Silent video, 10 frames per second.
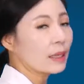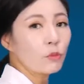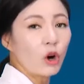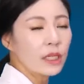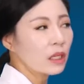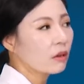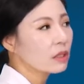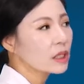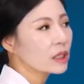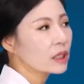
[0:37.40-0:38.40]
참고하실
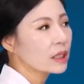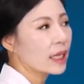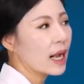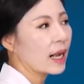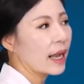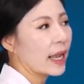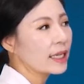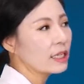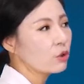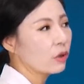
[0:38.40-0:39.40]
것은 제가 아까
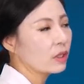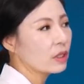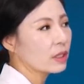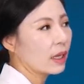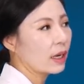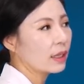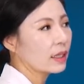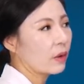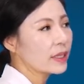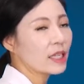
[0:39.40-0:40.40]
AC 조인트를 스캔할
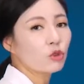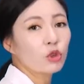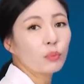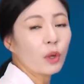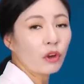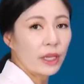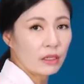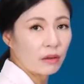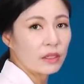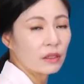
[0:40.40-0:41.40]
때 환자의 뒤편에
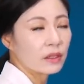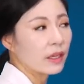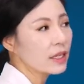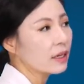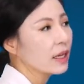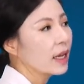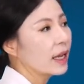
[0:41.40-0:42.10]
서 있었어요.